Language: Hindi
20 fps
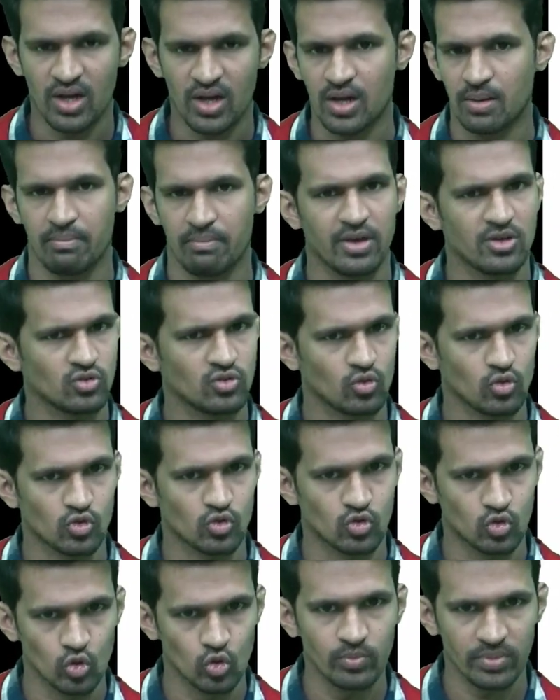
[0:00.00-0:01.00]
मैं इसको
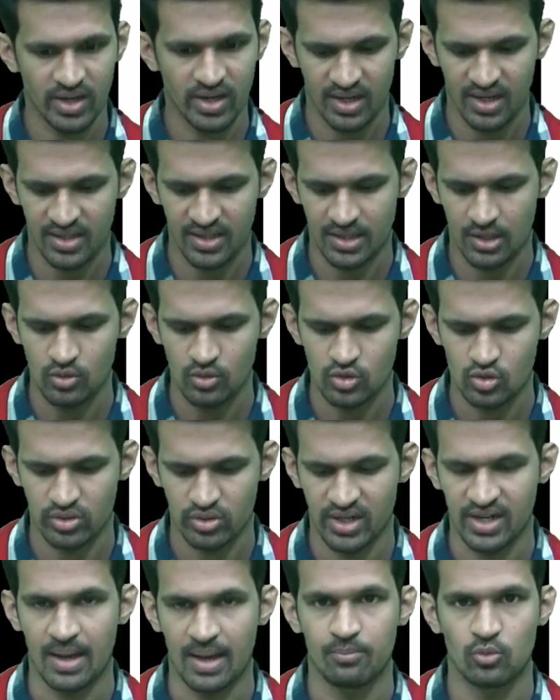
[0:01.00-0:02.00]
जूम कर लेता हूँ सो देट दैट
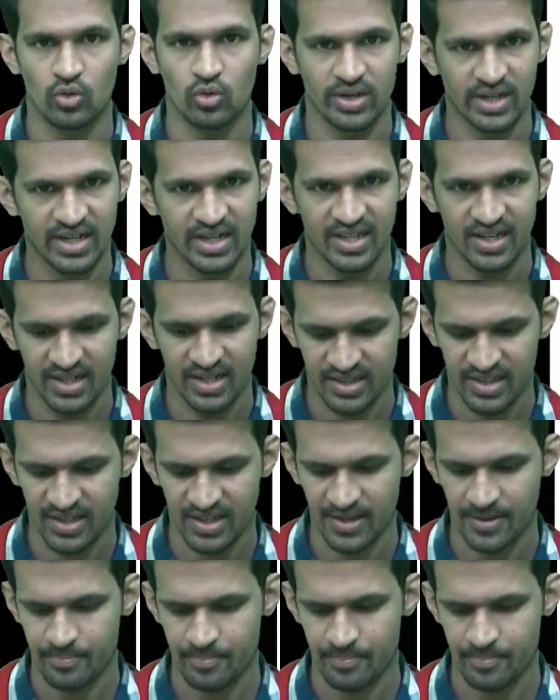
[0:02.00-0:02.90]
आपको क्लियरली दिखे